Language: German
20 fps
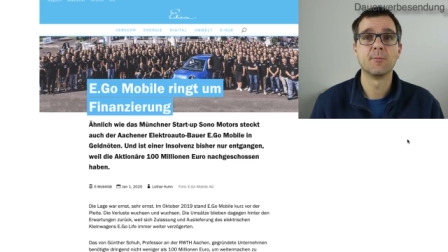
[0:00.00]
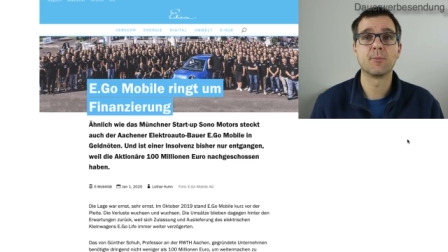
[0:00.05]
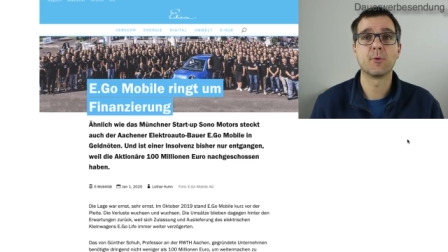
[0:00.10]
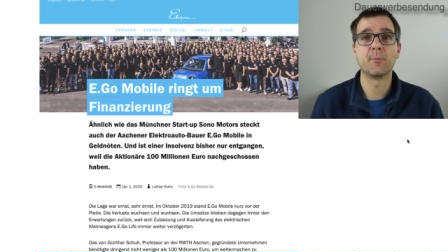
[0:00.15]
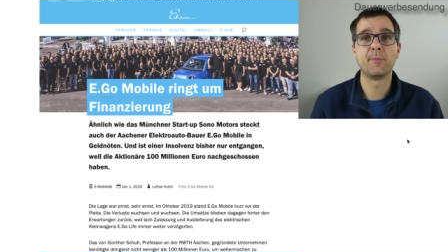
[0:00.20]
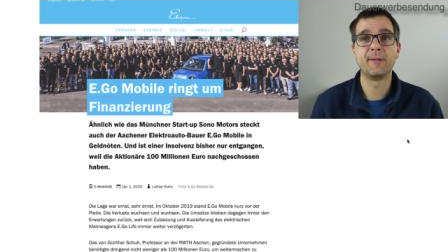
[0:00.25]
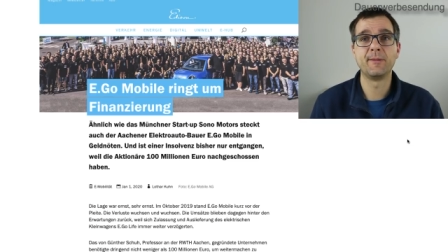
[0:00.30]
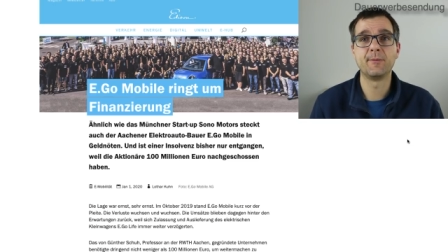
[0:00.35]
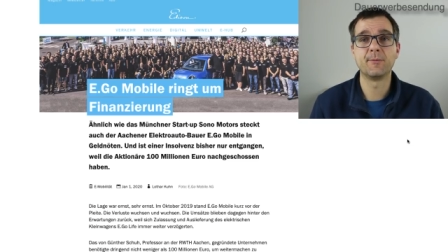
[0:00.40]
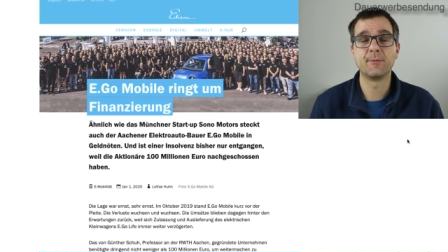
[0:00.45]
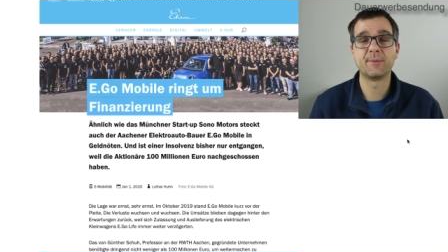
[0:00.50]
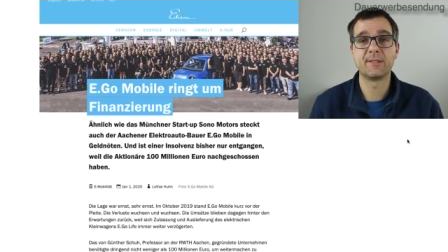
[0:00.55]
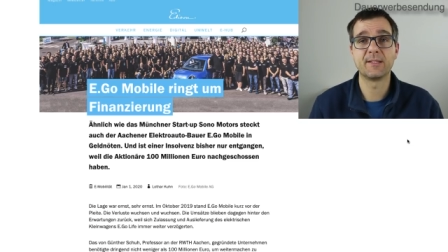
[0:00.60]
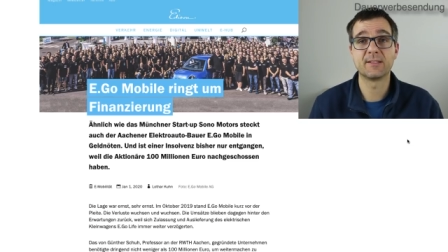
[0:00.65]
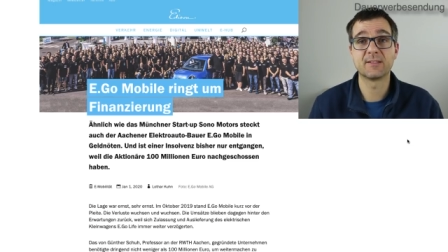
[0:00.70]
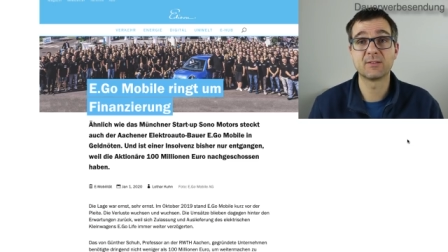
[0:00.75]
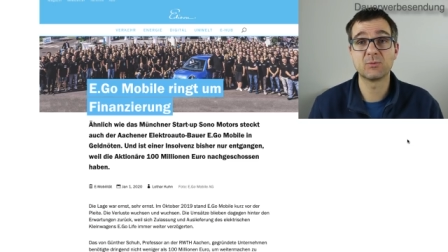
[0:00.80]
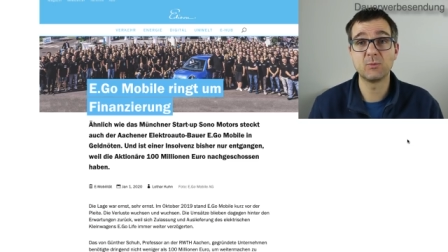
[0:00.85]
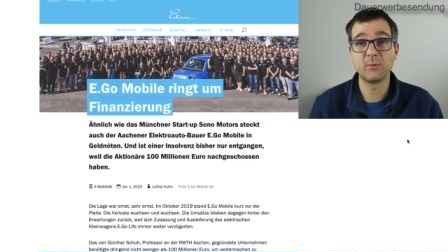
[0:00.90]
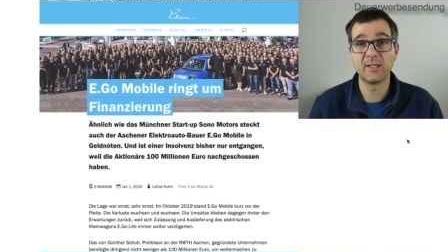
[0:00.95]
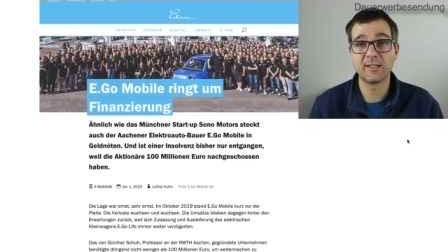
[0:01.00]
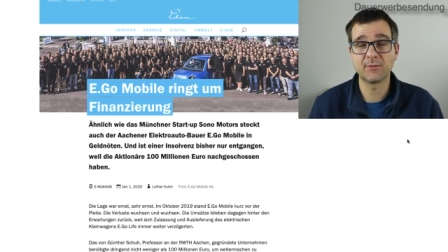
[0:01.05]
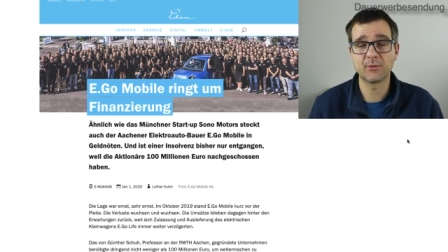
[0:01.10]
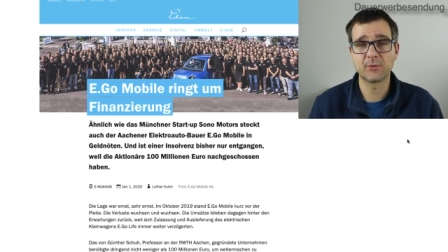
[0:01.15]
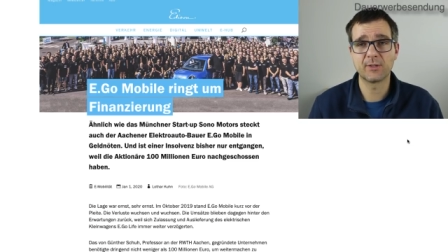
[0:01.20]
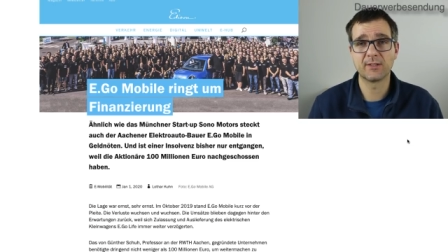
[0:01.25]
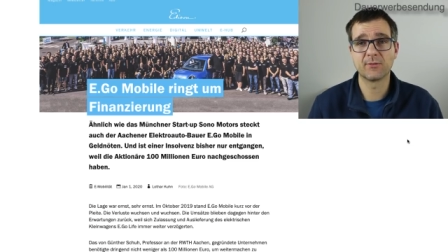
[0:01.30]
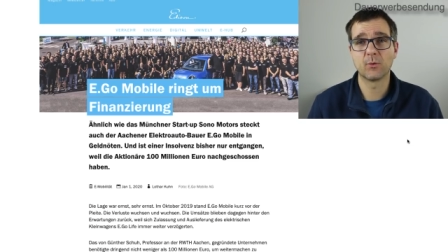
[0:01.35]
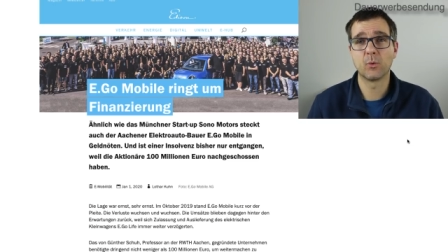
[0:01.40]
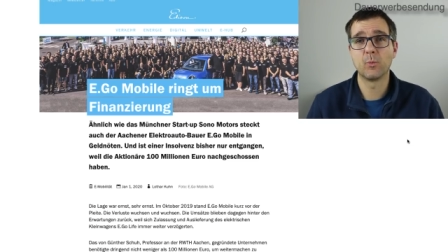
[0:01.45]
Probleme mit der
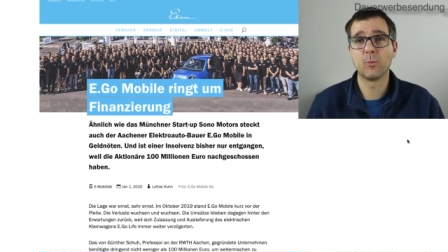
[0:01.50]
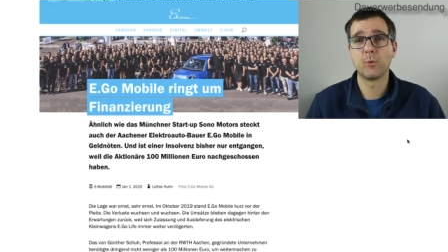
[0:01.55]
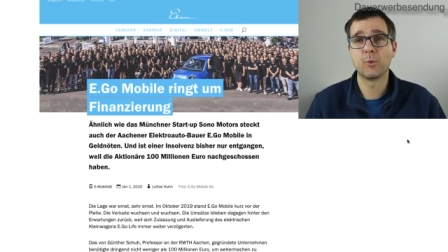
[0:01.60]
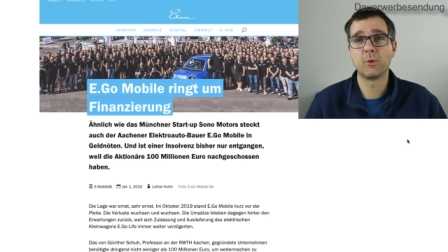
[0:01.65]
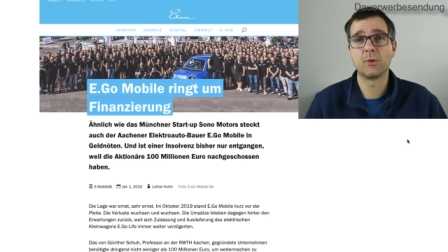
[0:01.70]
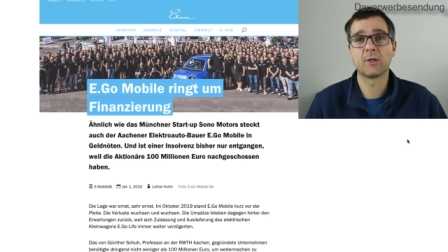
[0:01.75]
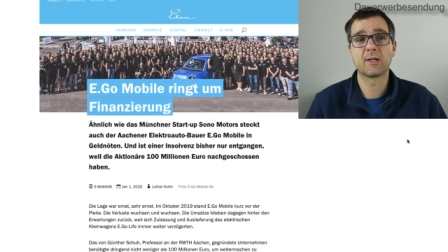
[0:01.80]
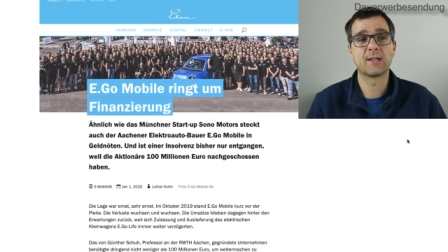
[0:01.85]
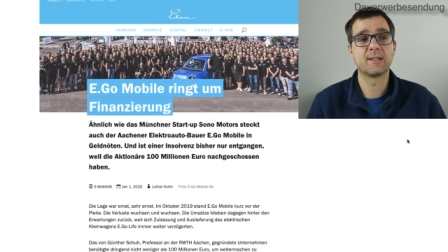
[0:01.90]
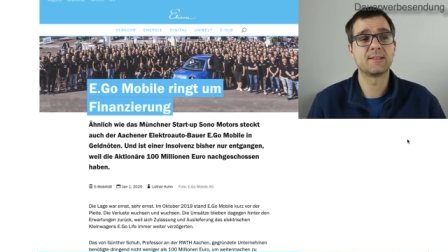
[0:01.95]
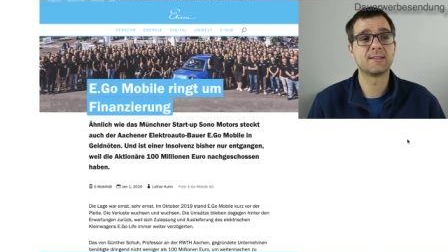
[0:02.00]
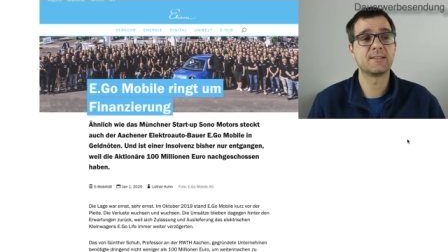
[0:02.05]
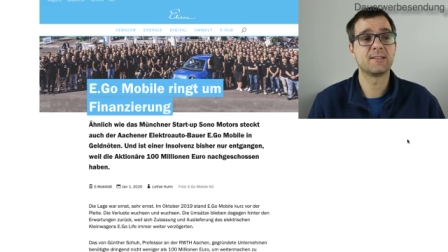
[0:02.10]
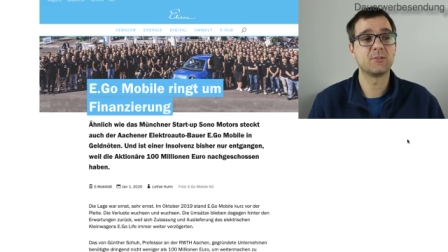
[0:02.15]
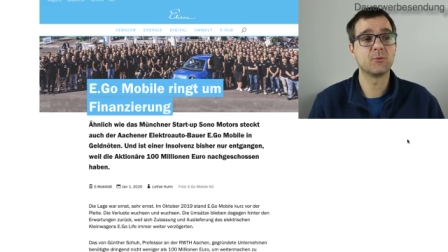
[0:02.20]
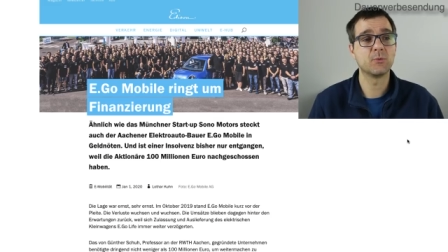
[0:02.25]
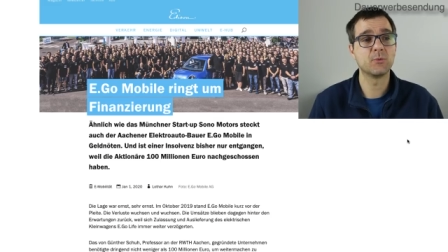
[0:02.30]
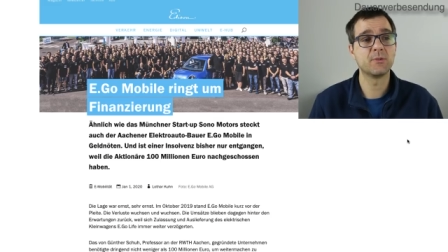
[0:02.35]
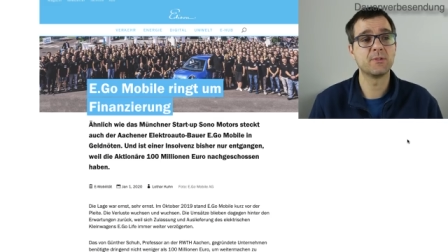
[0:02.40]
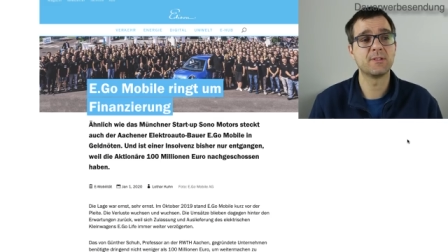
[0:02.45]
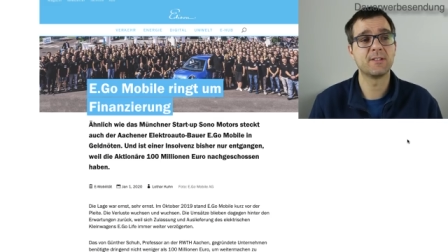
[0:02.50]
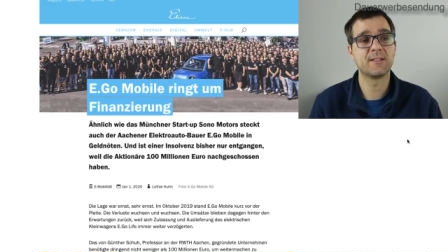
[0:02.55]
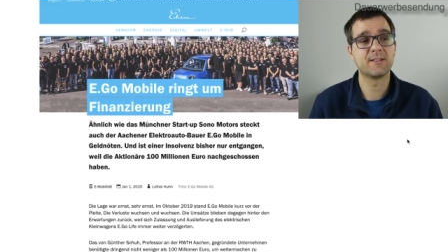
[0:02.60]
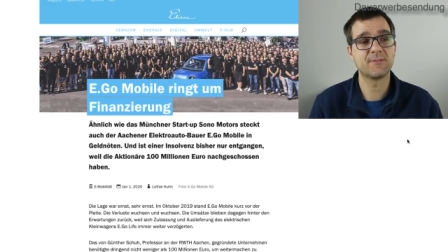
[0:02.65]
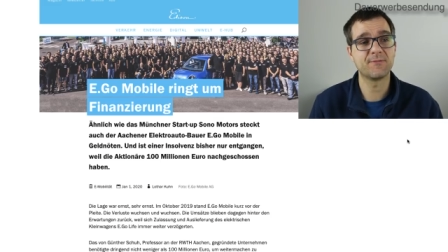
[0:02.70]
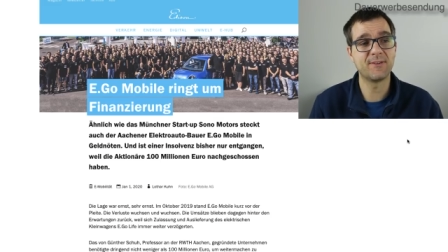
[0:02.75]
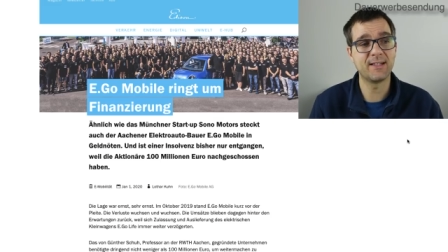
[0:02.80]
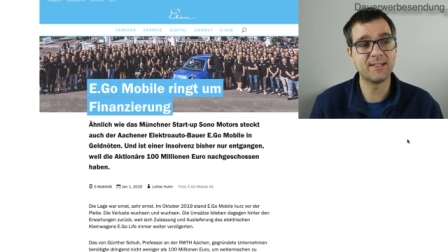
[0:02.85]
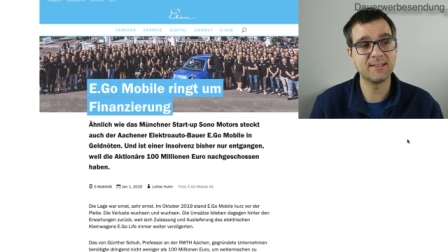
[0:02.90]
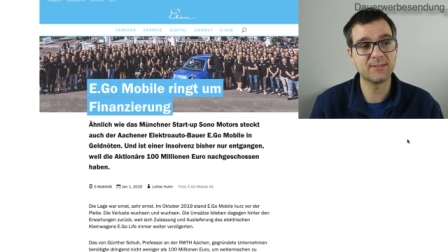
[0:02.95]
Zulassung, also Homologation
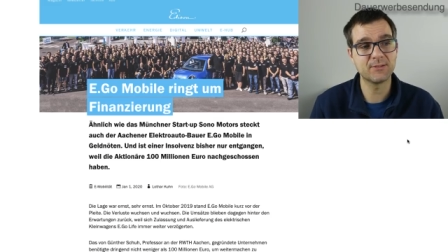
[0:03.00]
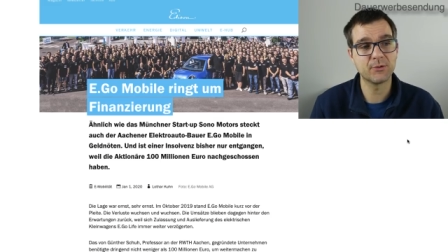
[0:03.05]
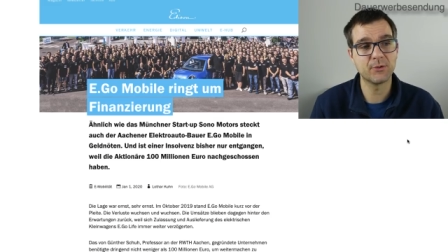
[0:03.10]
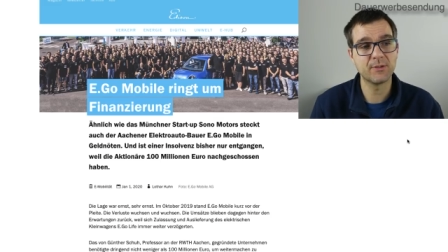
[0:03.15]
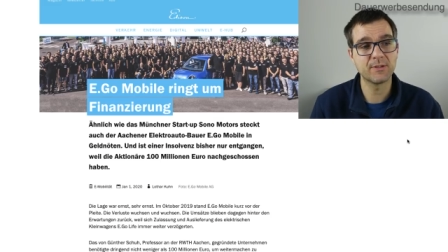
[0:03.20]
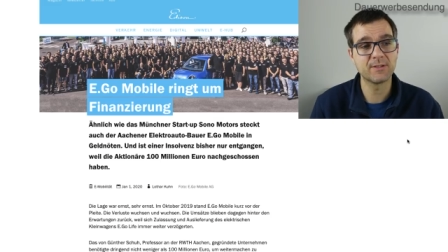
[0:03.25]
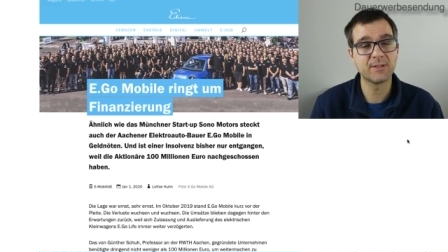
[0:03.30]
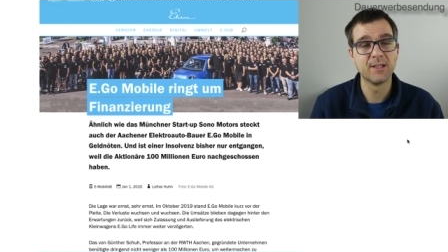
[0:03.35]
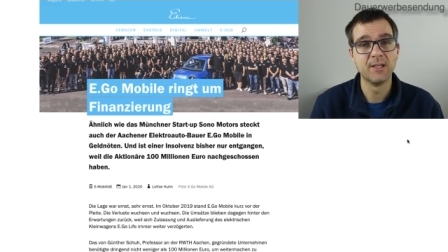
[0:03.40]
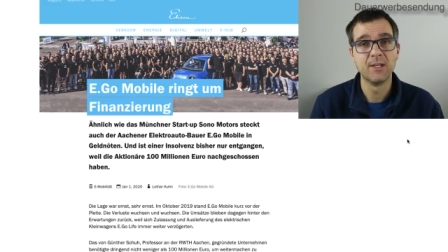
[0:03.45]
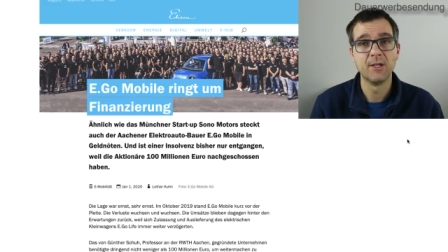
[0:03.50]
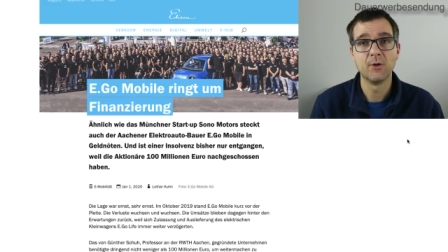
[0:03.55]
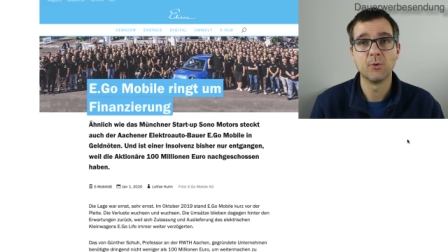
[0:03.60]
des Fahrzeugs